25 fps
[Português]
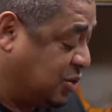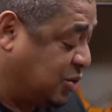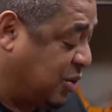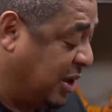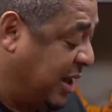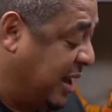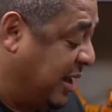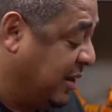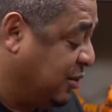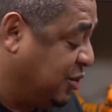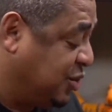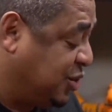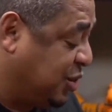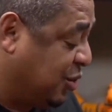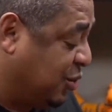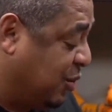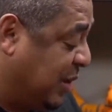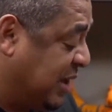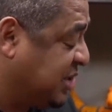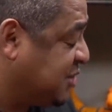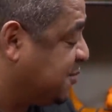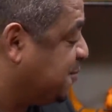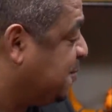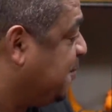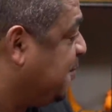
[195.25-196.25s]
Os coreanos
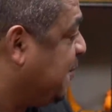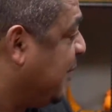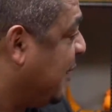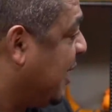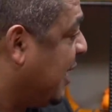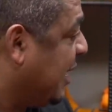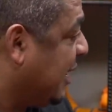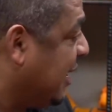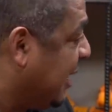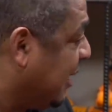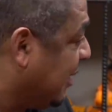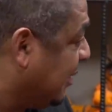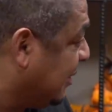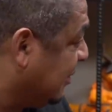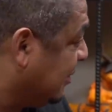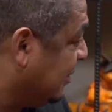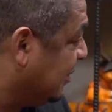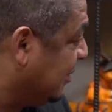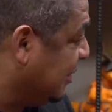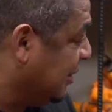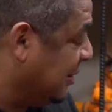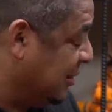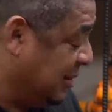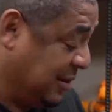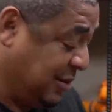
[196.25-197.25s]
tirou a Espanha,
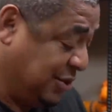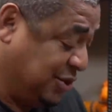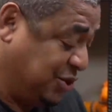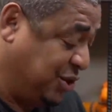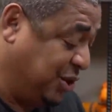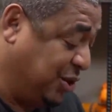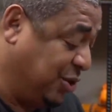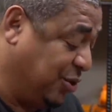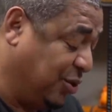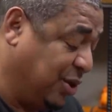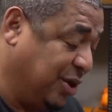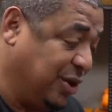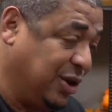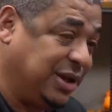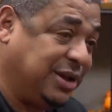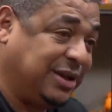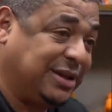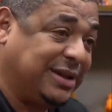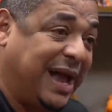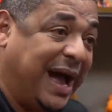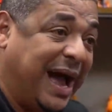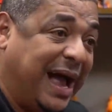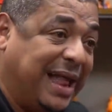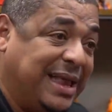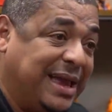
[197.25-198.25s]
Espanha tirou a
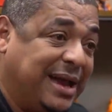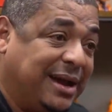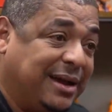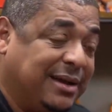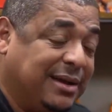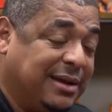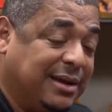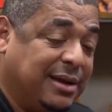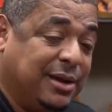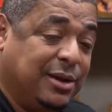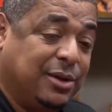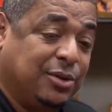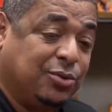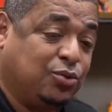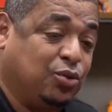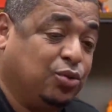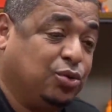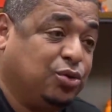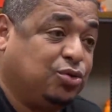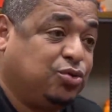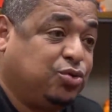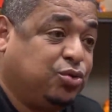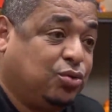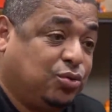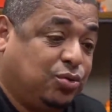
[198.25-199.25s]
Itália, Itália.
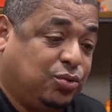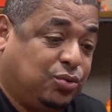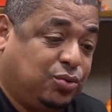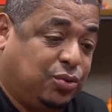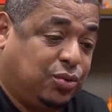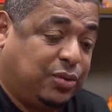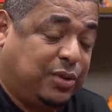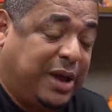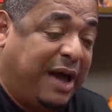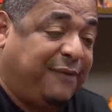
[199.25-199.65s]
Tudo do...